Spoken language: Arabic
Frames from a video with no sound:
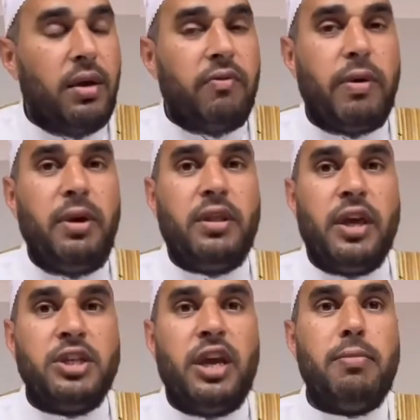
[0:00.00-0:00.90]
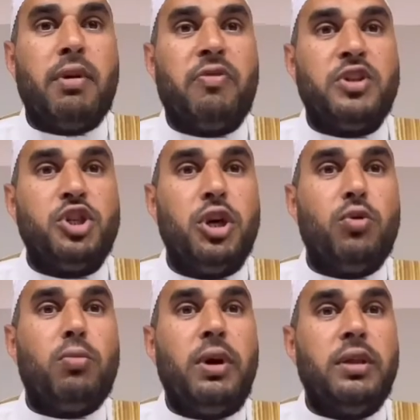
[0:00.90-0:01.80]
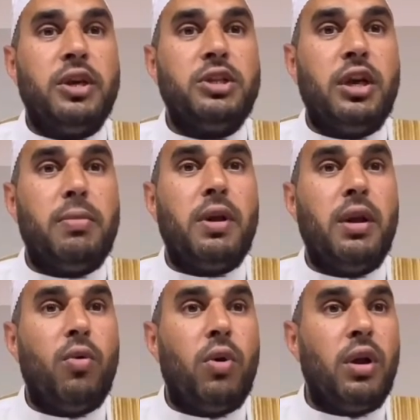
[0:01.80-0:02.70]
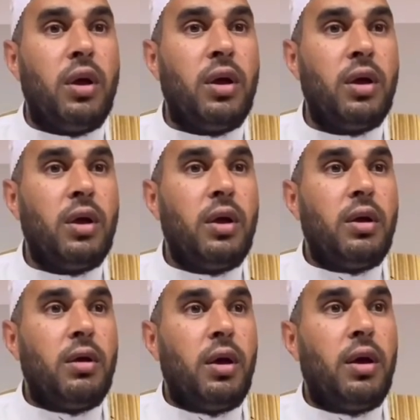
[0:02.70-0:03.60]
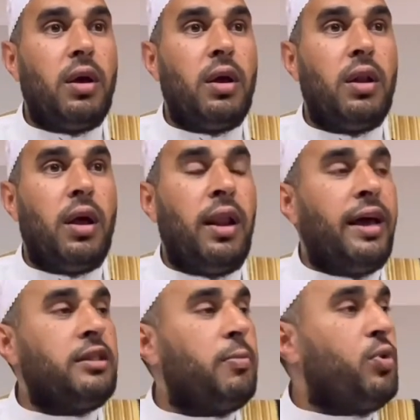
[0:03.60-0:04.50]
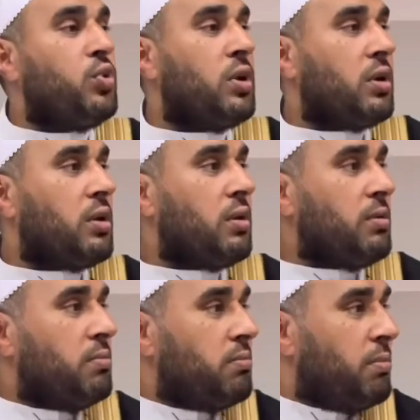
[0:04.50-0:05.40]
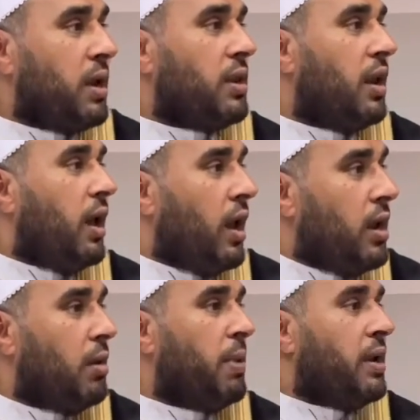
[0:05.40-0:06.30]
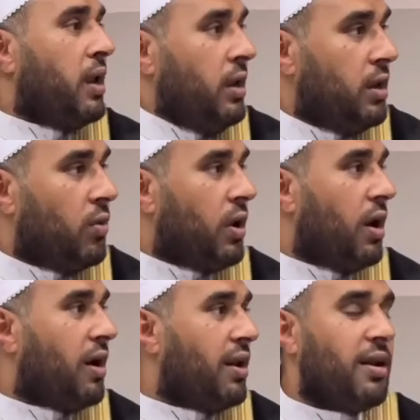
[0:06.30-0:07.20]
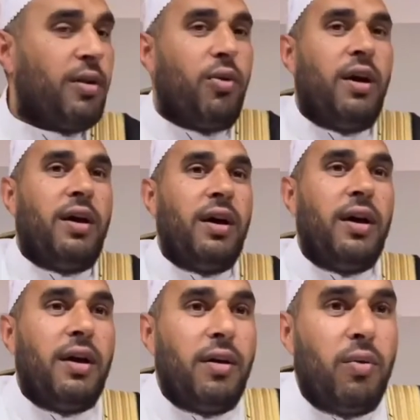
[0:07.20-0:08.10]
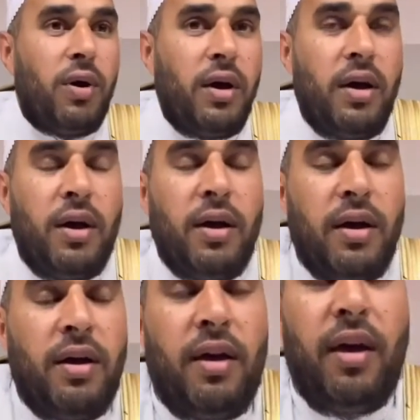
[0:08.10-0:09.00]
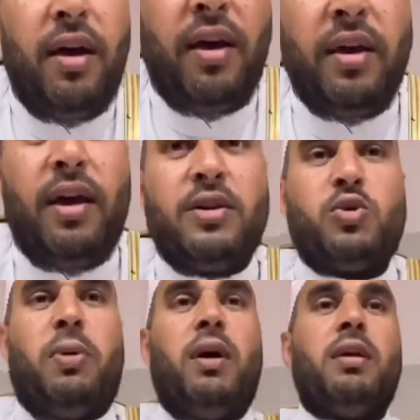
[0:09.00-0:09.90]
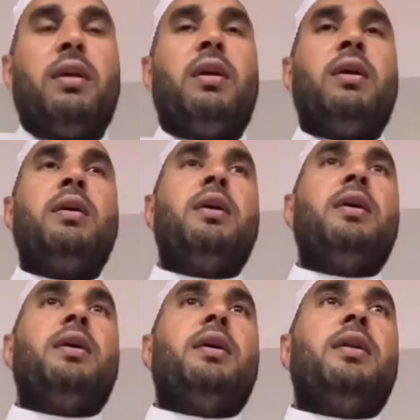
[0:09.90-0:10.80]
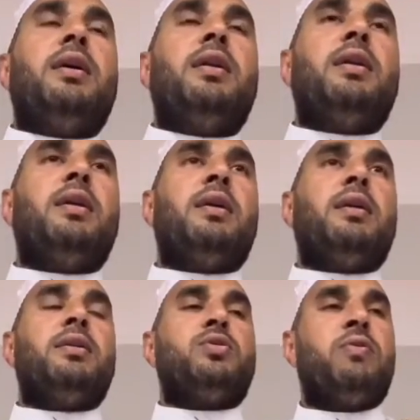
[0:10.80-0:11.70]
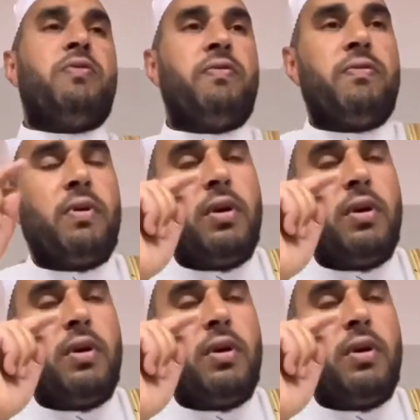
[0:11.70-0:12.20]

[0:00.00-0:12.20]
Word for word: فمحتاج دايما فاتشينو محتاج دايما اللي هو الايه آه، الانتيبيوتيك بين بين الحين والاخر لان آه، هي سبحان الله لان شوف